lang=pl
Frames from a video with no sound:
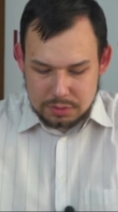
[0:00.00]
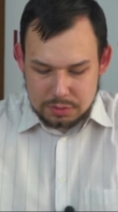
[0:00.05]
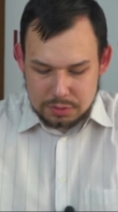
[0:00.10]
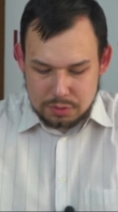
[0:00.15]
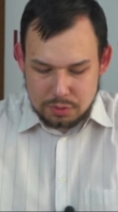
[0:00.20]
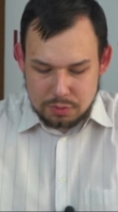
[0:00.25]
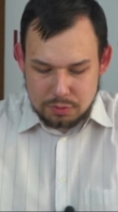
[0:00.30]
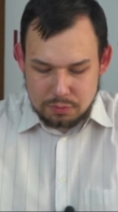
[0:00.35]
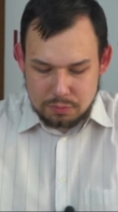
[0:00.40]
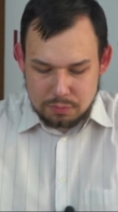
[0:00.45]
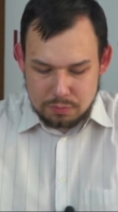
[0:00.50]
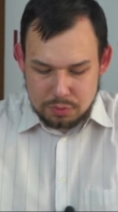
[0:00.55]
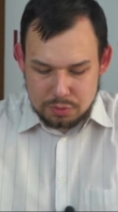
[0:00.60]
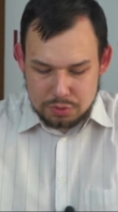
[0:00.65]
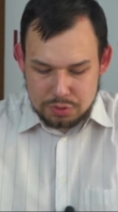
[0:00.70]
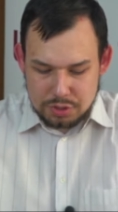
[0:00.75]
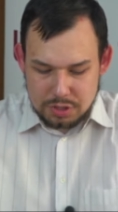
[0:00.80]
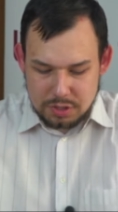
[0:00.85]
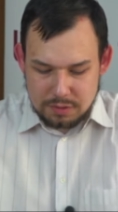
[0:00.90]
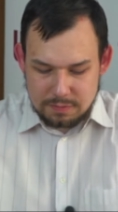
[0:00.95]
są
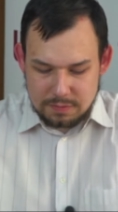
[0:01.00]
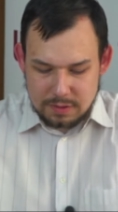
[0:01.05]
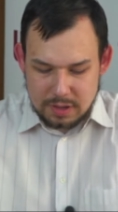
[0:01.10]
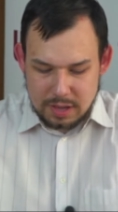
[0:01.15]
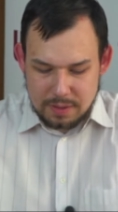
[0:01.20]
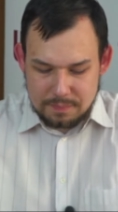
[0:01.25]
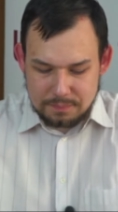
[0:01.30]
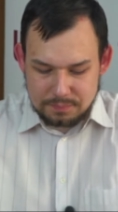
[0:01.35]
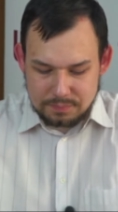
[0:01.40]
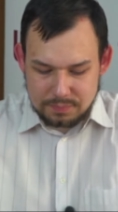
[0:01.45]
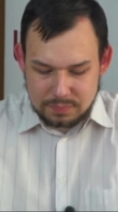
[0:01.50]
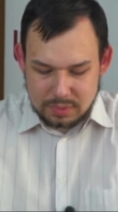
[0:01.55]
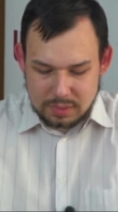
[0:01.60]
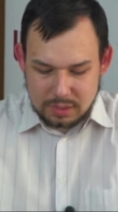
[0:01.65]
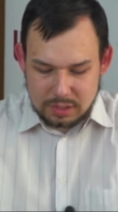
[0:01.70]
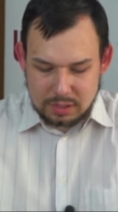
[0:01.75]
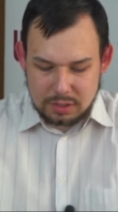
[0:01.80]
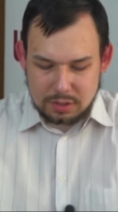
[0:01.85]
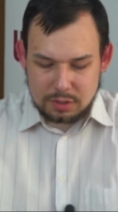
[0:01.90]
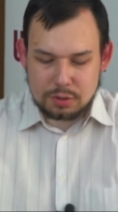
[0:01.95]
możliwe
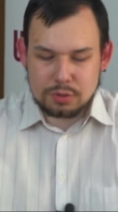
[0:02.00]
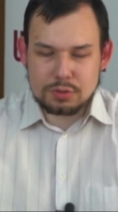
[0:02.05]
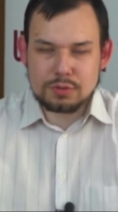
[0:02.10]
mm,